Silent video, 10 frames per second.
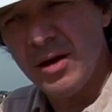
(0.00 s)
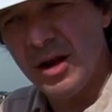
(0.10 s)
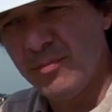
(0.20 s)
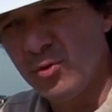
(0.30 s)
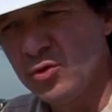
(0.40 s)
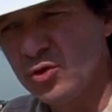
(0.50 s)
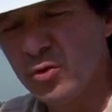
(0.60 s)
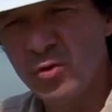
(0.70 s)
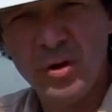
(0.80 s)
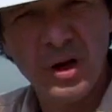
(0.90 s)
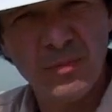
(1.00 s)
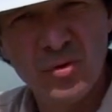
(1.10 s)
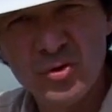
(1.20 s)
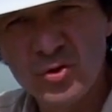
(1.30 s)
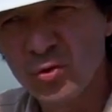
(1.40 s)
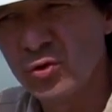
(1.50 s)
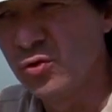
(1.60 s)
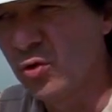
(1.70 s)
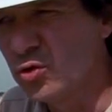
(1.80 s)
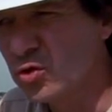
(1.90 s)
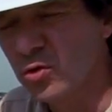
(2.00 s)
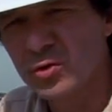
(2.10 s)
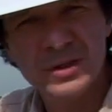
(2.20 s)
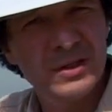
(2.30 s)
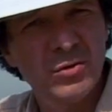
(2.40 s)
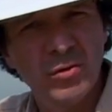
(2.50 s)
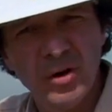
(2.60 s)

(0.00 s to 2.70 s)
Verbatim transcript: la pollution, la pollution que nous rejetons, qui sont